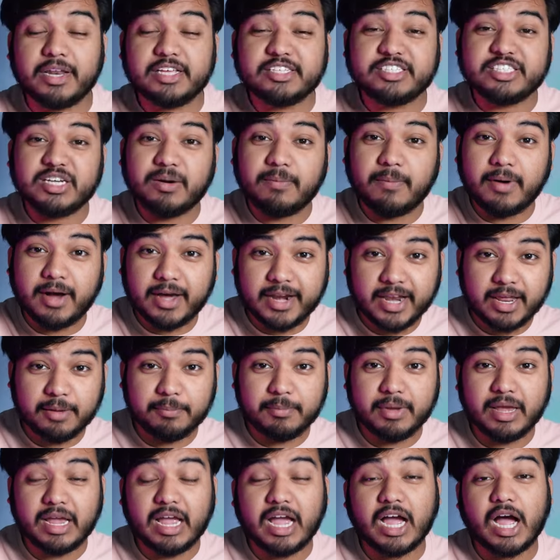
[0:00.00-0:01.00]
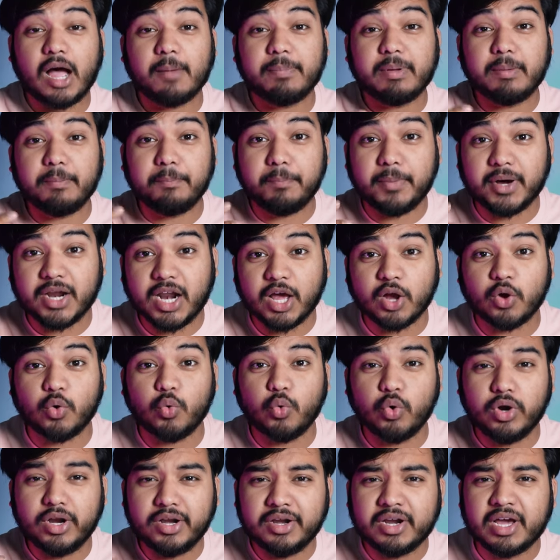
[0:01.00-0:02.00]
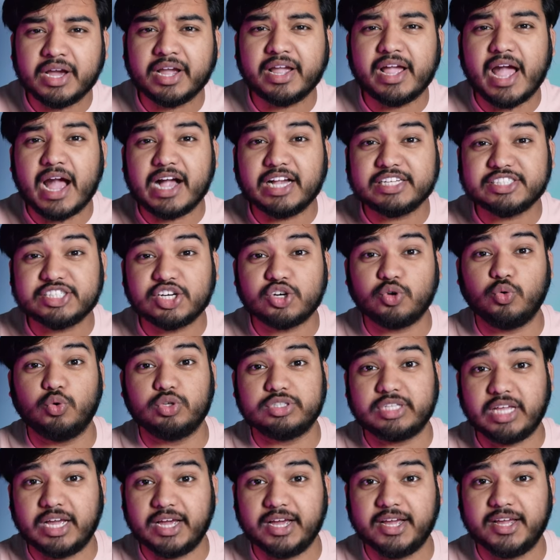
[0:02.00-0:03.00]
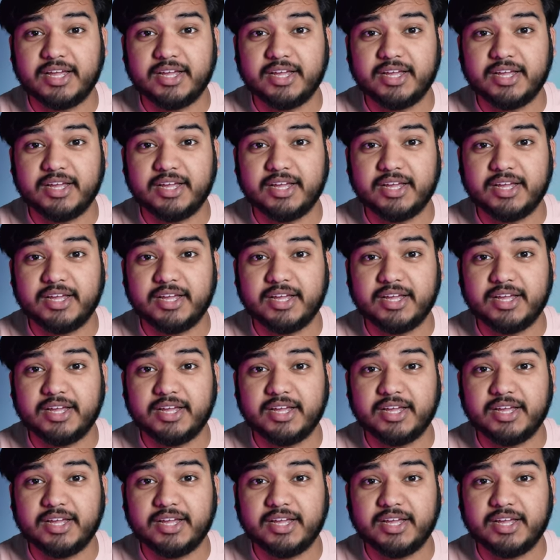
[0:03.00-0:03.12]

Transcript: अपने जमाने में काफी बड़ा गुंडा गैंगस्टर होता